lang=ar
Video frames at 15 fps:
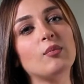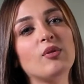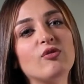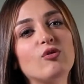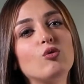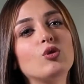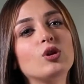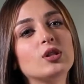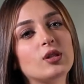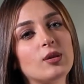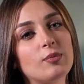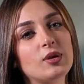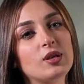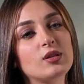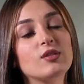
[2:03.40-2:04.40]
مفعول
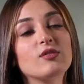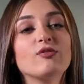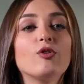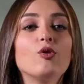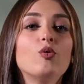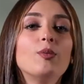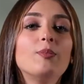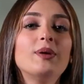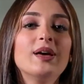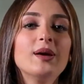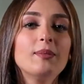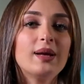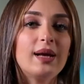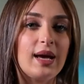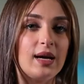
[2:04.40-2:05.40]
التبيض فهو
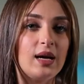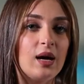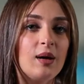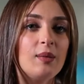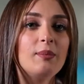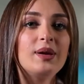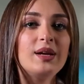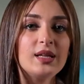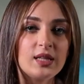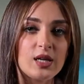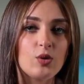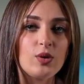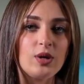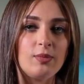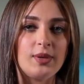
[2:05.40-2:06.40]
بيعمل على منع
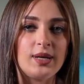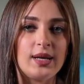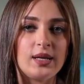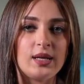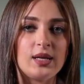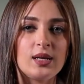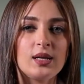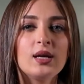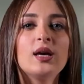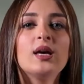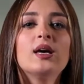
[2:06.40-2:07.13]
تكوين الميلانين